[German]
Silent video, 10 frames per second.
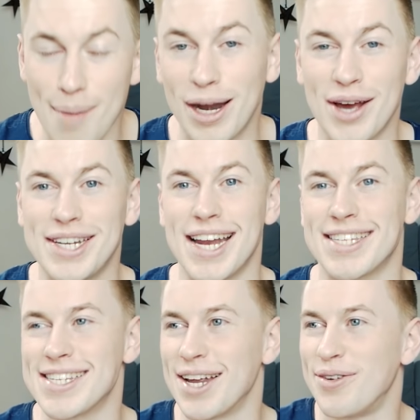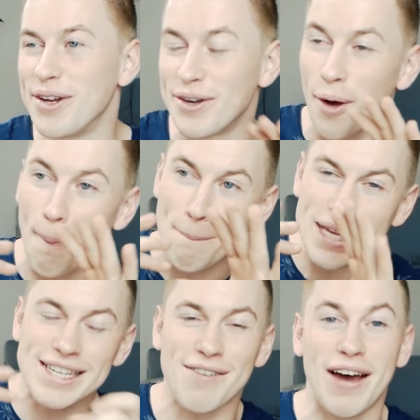Aber Leute, das ist natürlich noch ein
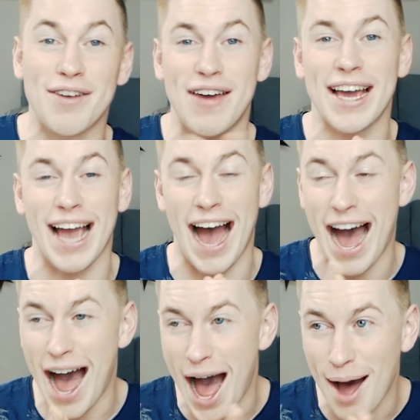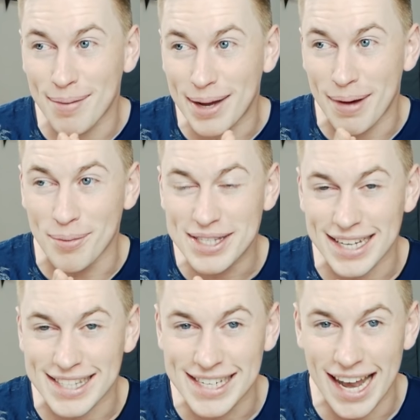bisschen weit weg, aber man muss
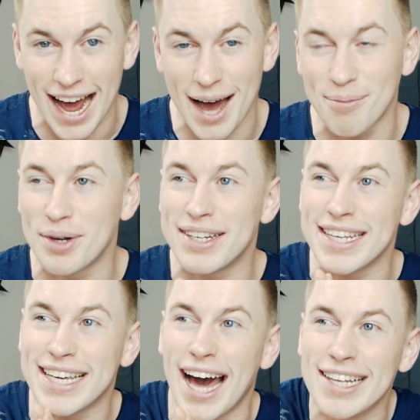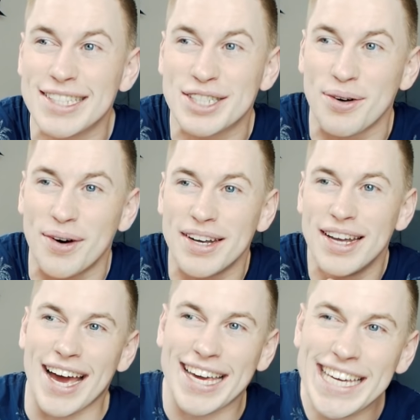ja Ziele haben und ich kann es schon,
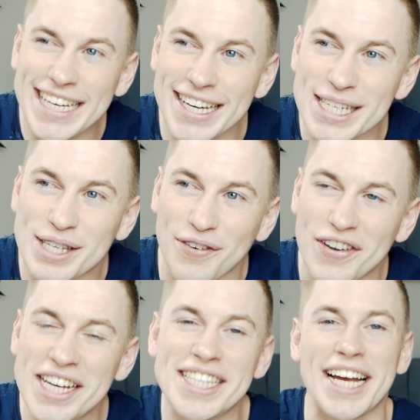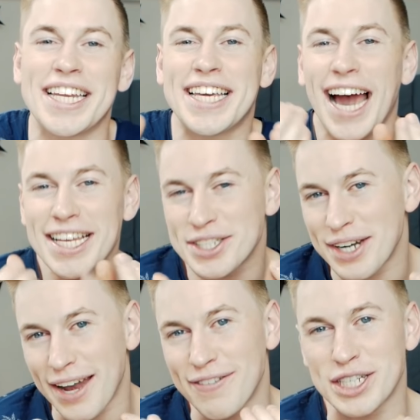ja, riechen ist zu viel gesagt, ich kann es
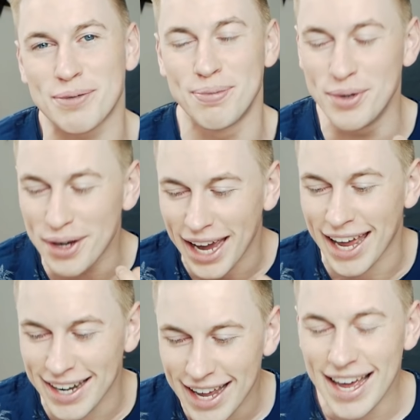schon etwas spüren.